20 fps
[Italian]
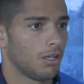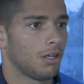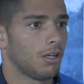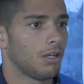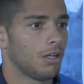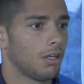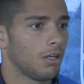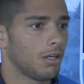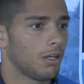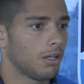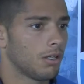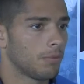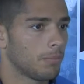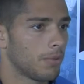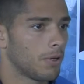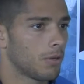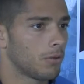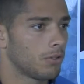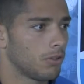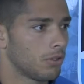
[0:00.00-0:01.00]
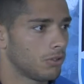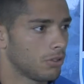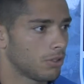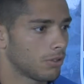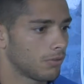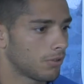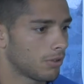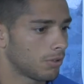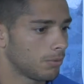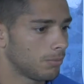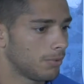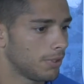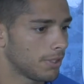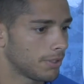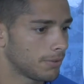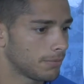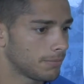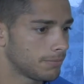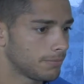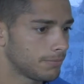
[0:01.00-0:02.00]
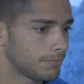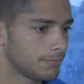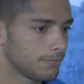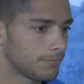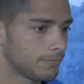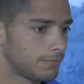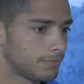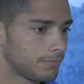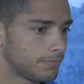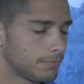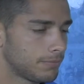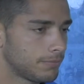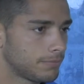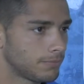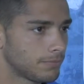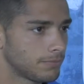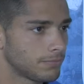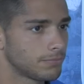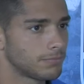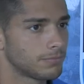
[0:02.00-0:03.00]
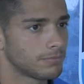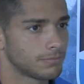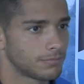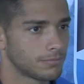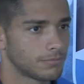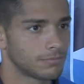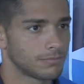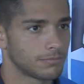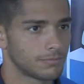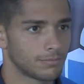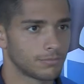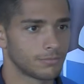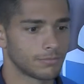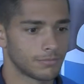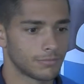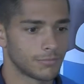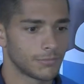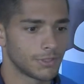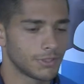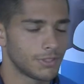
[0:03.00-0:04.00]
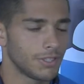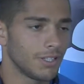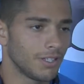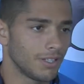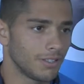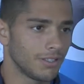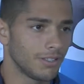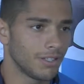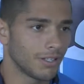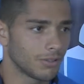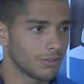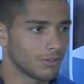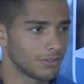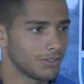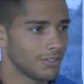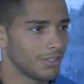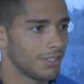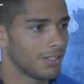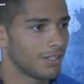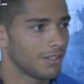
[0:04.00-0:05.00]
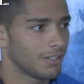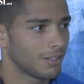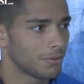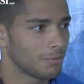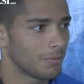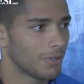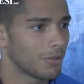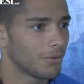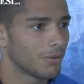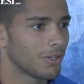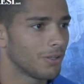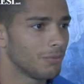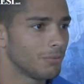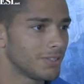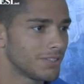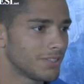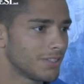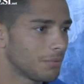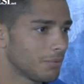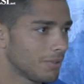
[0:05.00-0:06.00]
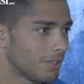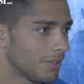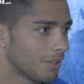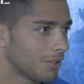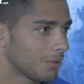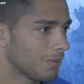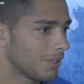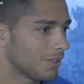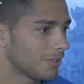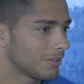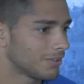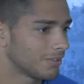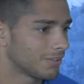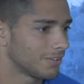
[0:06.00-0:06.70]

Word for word: eh, e speriamo di riuscire a farlo bene insomma ti devi scuotere anche tu. Sì, sì, eh? è così eh, speriamo che il mister mi dia una mano.